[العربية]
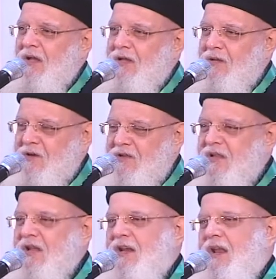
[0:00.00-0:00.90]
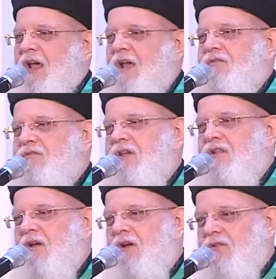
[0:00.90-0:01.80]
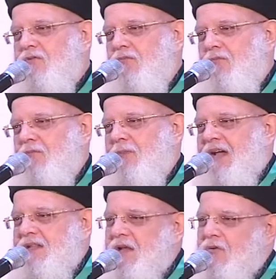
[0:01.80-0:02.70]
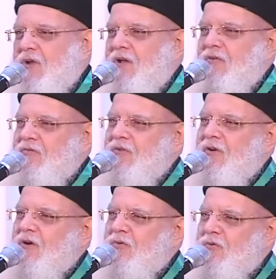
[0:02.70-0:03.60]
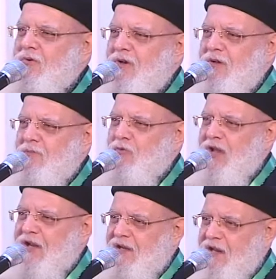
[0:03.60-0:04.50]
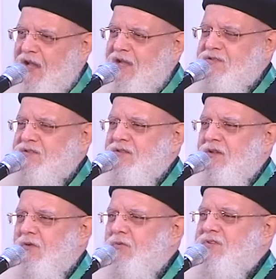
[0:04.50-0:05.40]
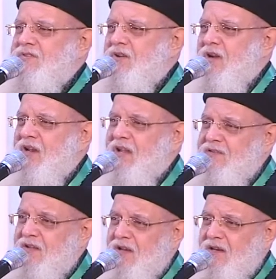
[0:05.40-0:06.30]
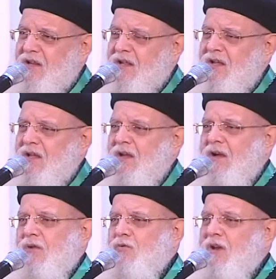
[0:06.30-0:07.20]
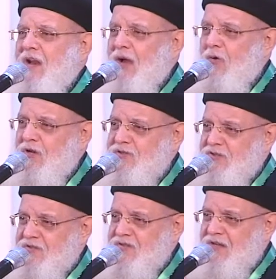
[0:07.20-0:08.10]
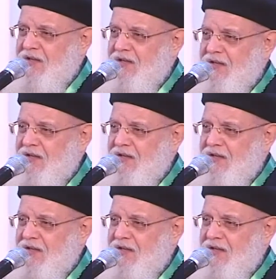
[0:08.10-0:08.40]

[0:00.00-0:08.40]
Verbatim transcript: نمرة اثنين هل في تقدم مع الدولة في قانون بناء الكنائس قانون ازدراء الأديان قانون الأحوال الشخصية